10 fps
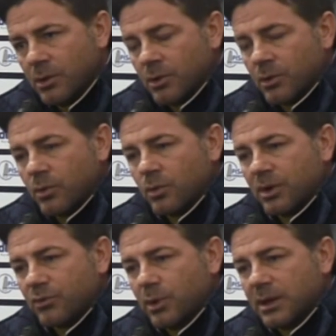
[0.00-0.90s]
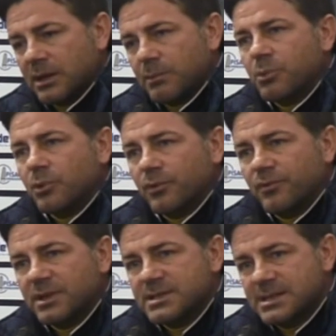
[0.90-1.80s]
con una squadra più
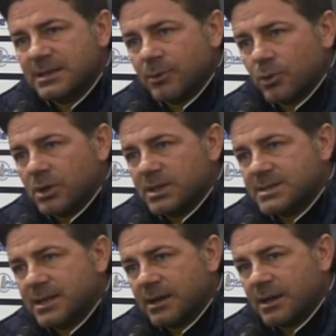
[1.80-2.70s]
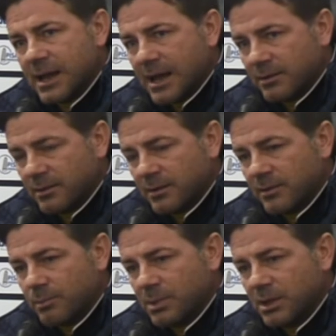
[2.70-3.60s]
offensiva, con gli esterni alti che
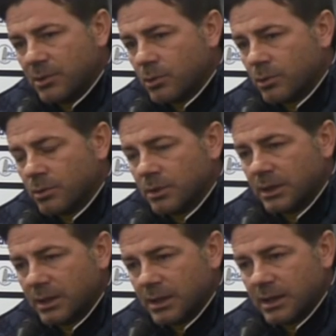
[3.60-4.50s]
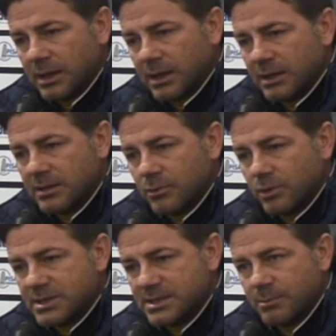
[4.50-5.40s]
spingono, eh, lì
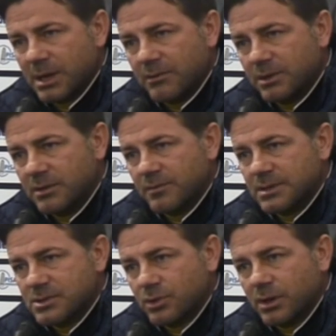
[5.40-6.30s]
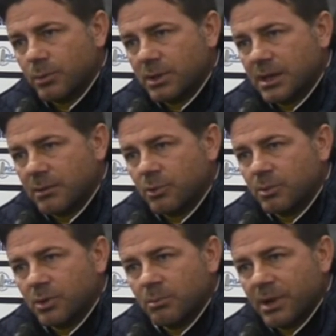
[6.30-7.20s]
devono essere bravi i difensori a guidare i
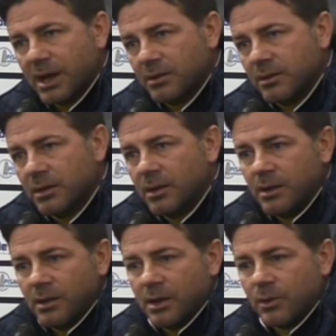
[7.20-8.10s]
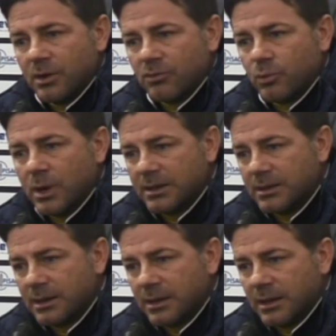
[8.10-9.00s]
propri compagni. È una
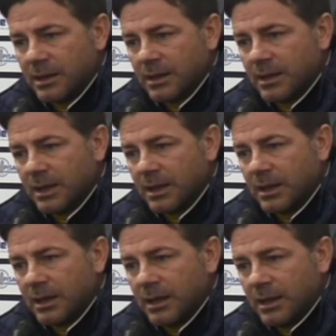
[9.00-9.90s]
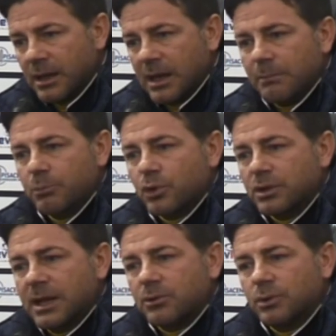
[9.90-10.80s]
squadra che è
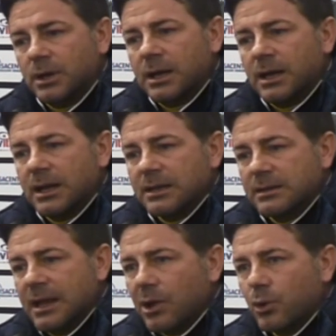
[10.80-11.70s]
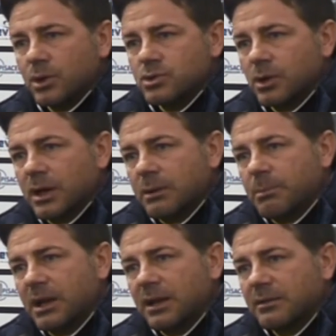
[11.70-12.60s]
portata all'attacco e a giocare
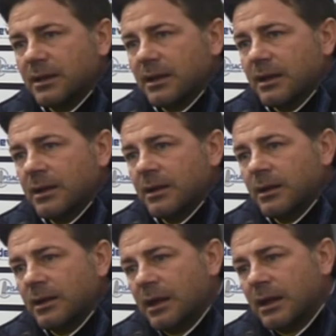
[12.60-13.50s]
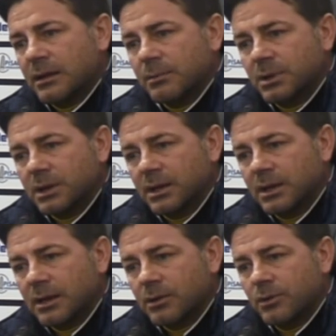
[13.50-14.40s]
palla a terra, anche perché
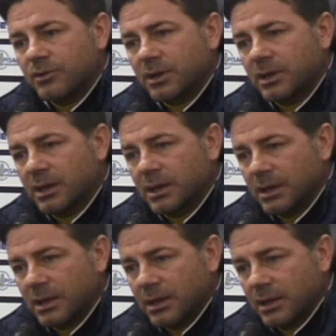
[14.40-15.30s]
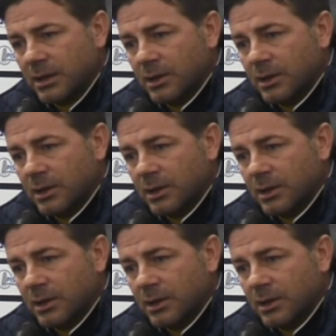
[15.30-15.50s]
la cosa che